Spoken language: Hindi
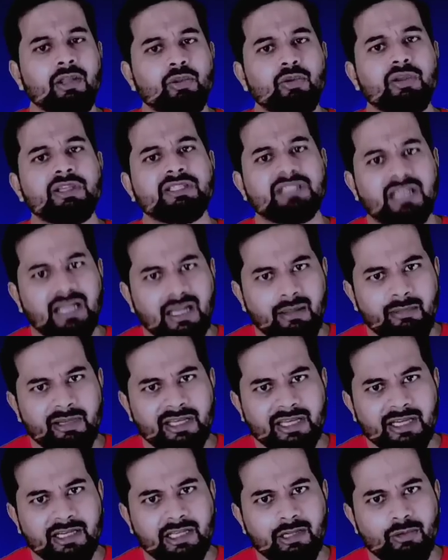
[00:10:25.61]
तो किसका नाम
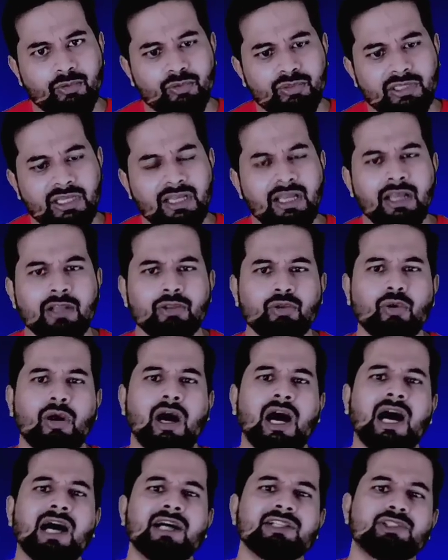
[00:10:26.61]
लेकर के कूदे तो
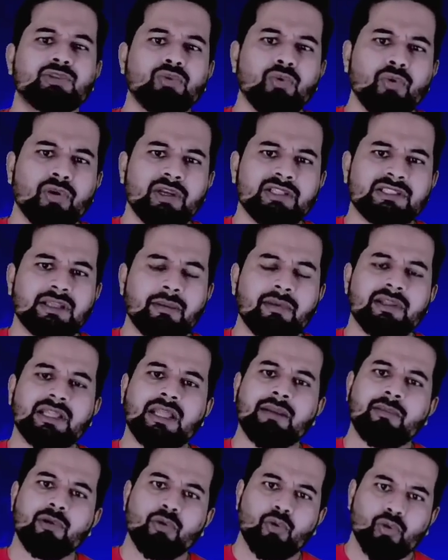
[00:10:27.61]
आंसुओं के
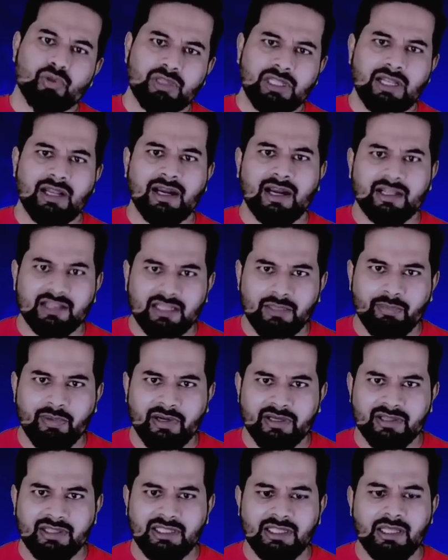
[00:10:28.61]
समंदर में गोते लगाती
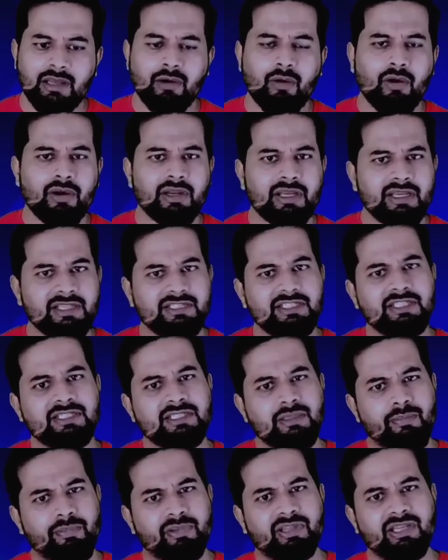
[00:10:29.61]
फिरती है और इसी
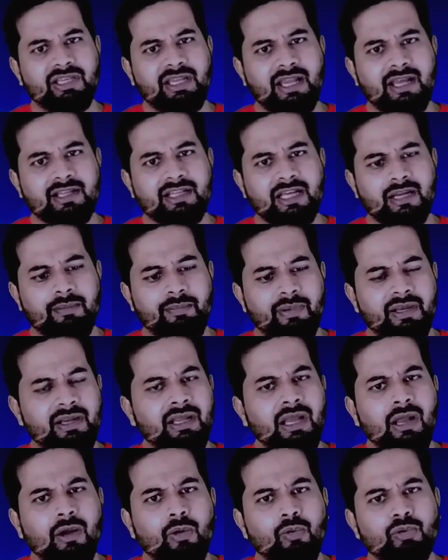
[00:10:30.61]
सिंपत्ति के आधार पर